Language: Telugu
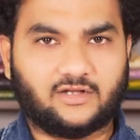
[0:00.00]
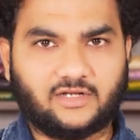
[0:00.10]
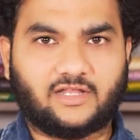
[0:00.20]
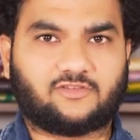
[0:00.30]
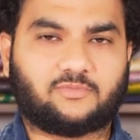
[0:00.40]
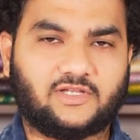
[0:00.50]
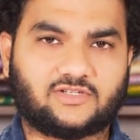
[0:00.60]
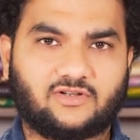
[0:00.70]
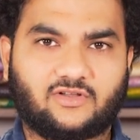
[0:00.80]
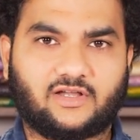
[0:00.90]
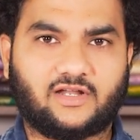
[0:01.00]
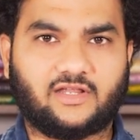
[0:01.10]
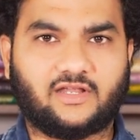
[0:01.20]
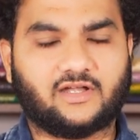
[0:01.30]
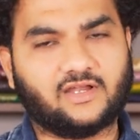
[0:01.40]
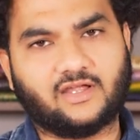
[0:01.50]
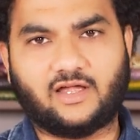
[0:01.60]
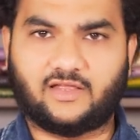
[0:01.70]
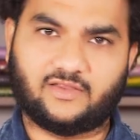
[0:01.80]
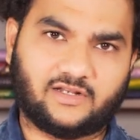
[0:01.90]
నేను ఎక్స్ప్లెనేషన్లో కానీ అంటే
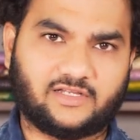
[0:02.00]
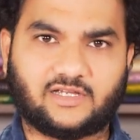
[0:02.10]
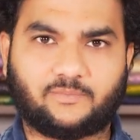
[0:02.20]
ఏదన్నా